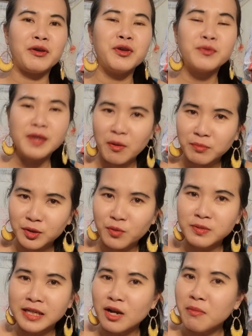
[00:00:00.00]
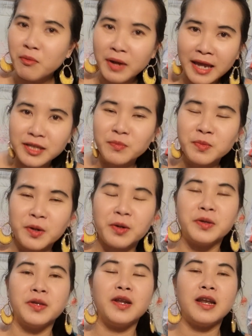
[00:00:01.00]
yêu chồng thì cũng sẽ có máu ghen trong người
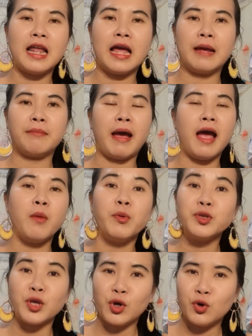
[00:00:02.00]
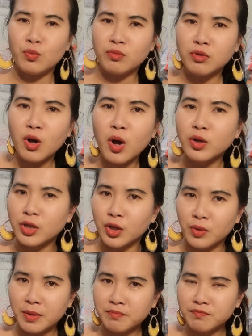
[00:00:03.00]
cho nên là bà không có chịu khó chịu
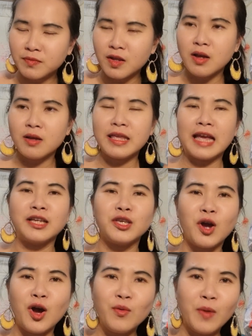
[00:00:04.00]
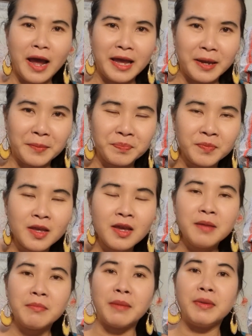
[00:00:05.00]
lắm đó nhăn nhó hoài à
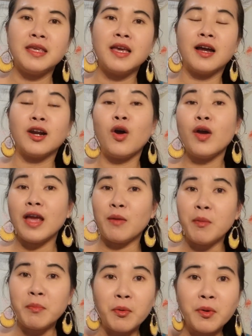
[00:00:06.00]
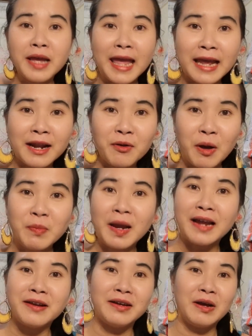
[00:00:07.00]
mà bây giờ nói ông không đâu có nghe đâu ông ra
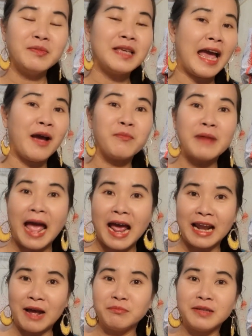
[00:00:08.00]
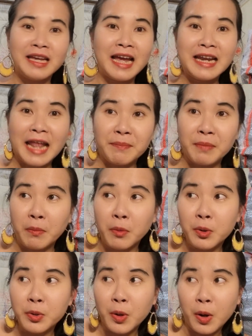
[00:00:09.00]
đường ông chạy honda là ông thấy gái đẹp là ông
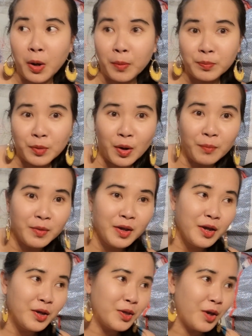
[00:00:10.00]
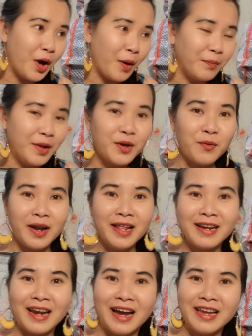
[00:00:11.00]
cứ dòm dòm dòm liếc qua liếc
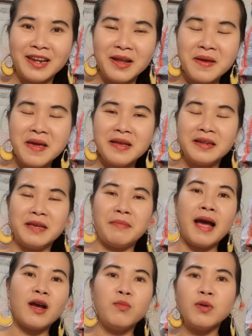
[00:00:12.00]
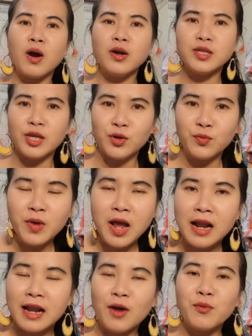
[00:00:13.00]
lại vậy đó thì bà cũng khó chịu
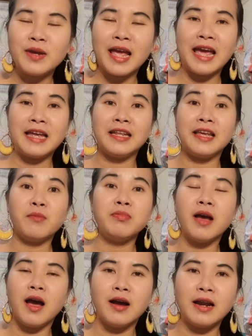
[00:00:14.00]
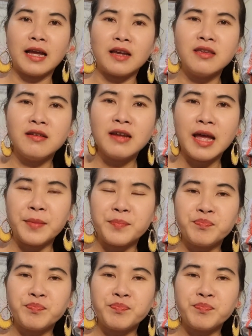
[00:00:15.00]
lâu ngày thì không ngờ là cái như là